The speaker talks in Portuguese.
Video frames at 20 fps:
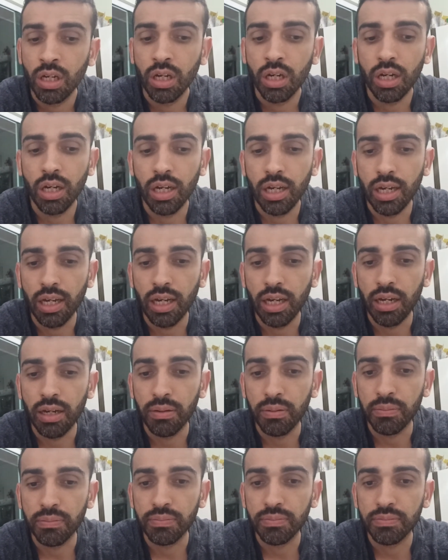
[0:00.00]

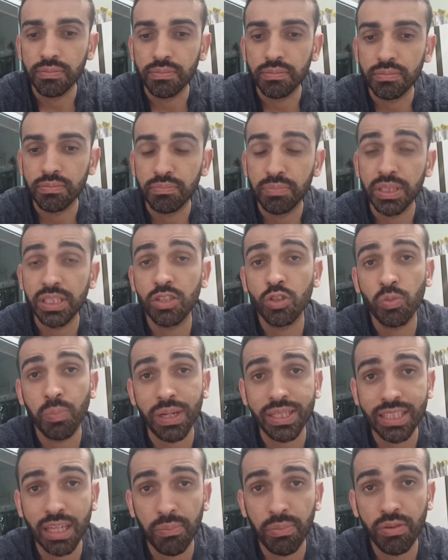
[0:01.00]
É, preciso
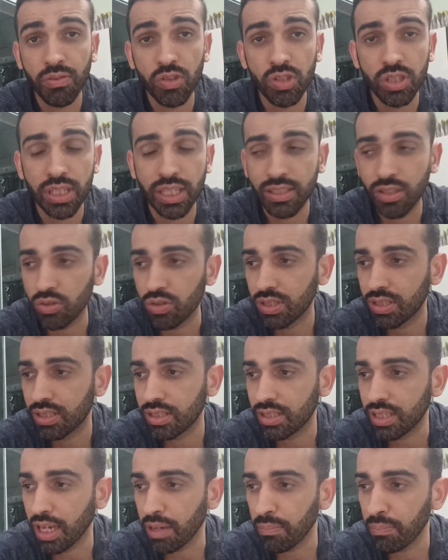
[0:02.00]
passar para vocês. Eu
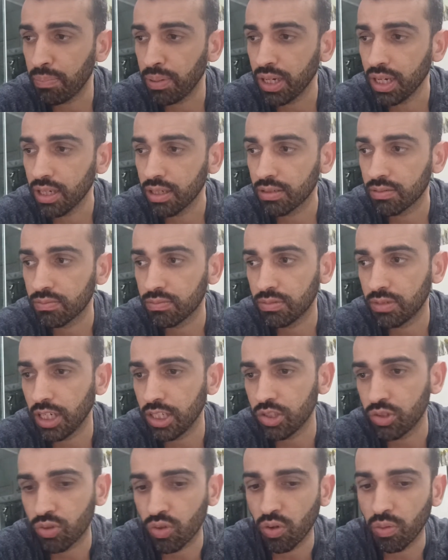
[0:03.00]
sempre,
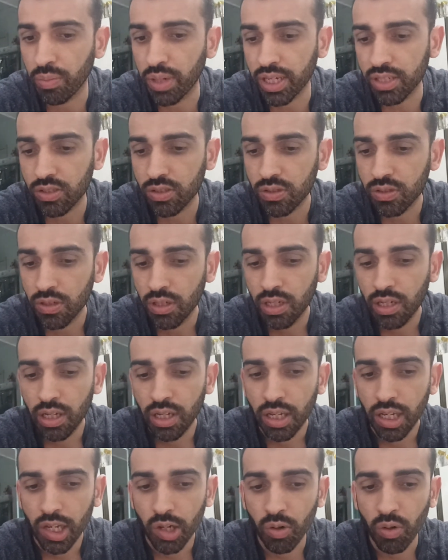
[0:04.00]
desde o começo,
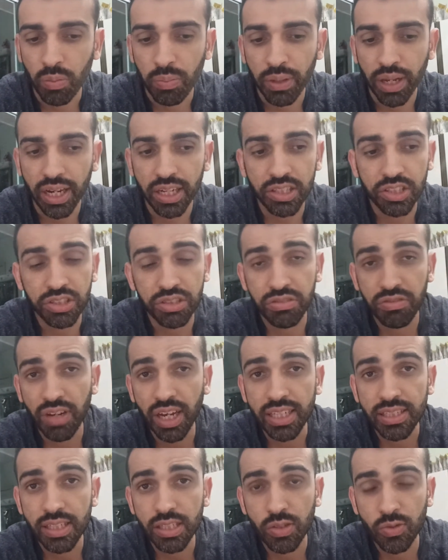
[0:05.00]
eu operei de
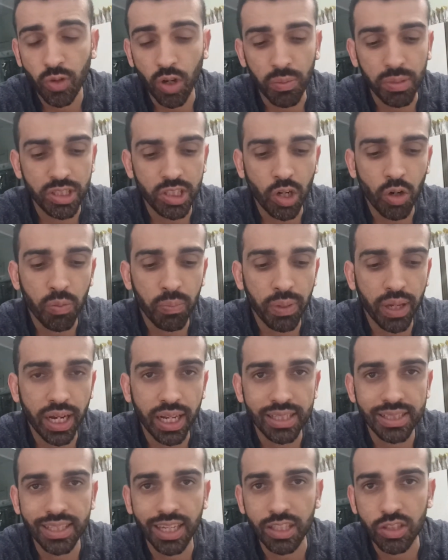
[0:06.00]
diversas formas. Já operei
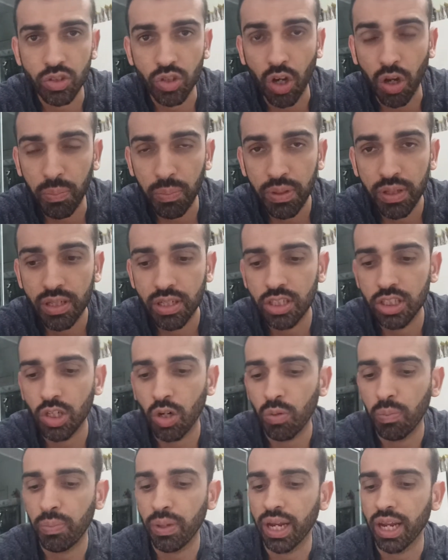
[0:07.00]
sem stop, já
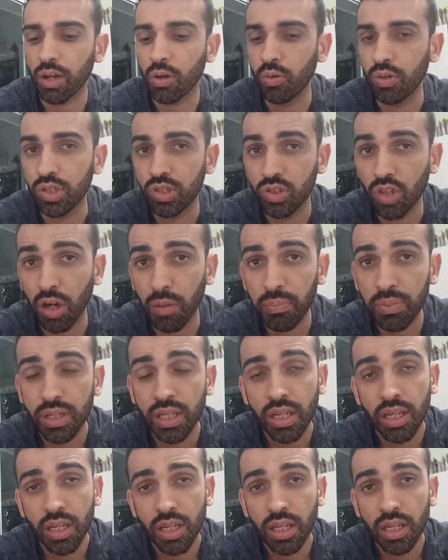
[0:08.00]
operei com stop
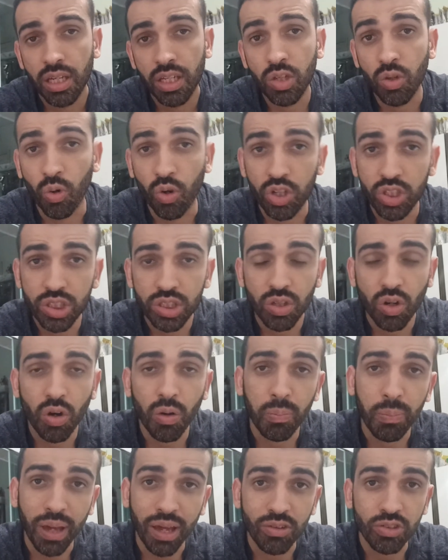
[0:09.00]
e hoje
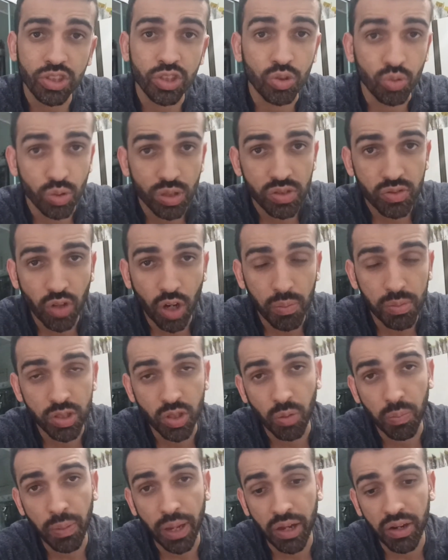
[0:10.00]
opero de duas formas. Eu
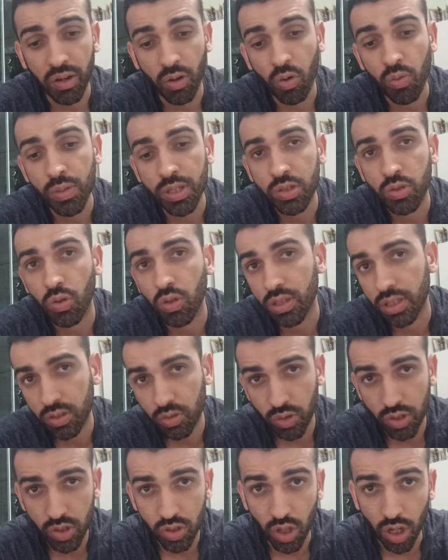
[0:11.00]
opero em algumas contas
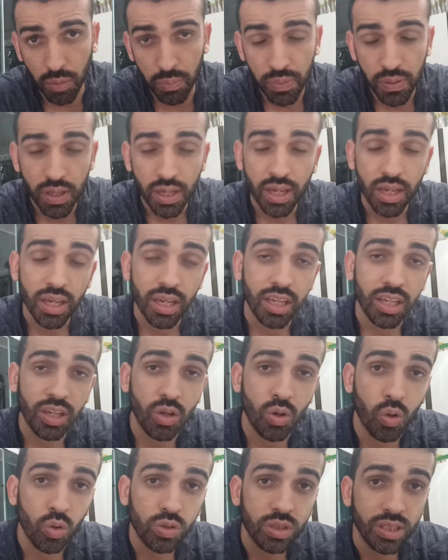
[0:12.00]
com stop, em
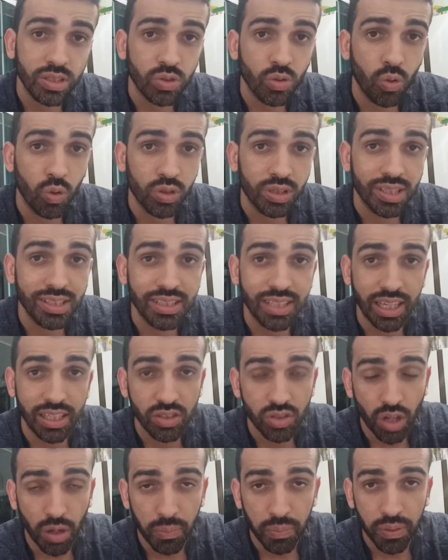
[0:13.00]
outras contas sem
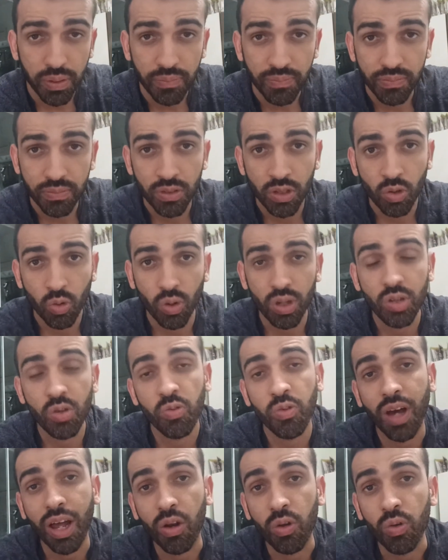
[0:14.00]
stop. Quando eu
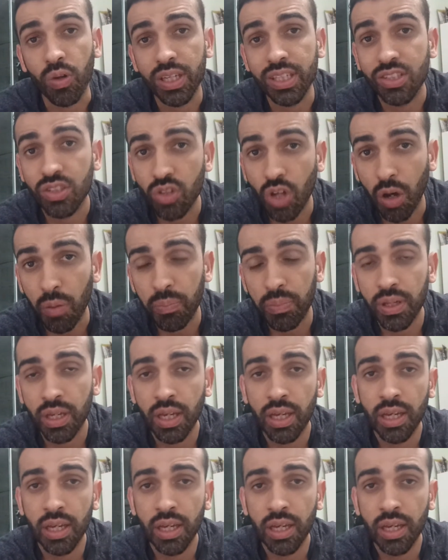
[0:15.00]
falo stop,